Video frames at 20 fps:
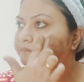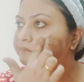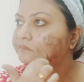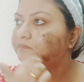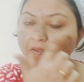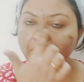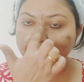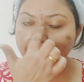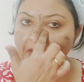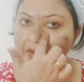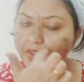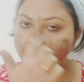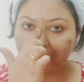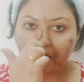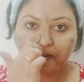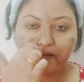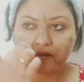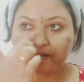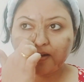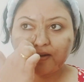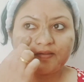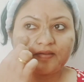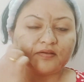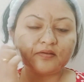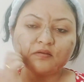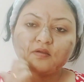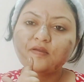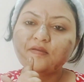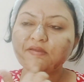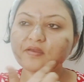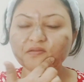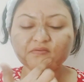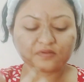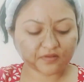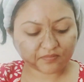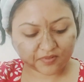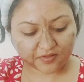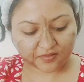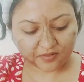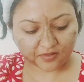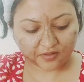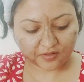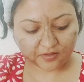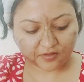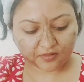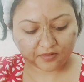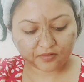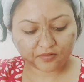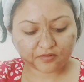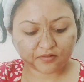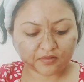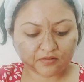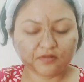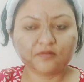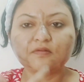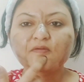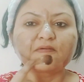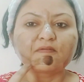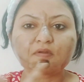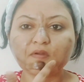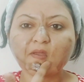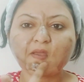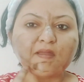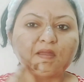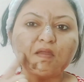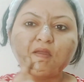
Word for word: हाथ ध्यान रखना है कि अपने आंखों को आप दूर रखें इससे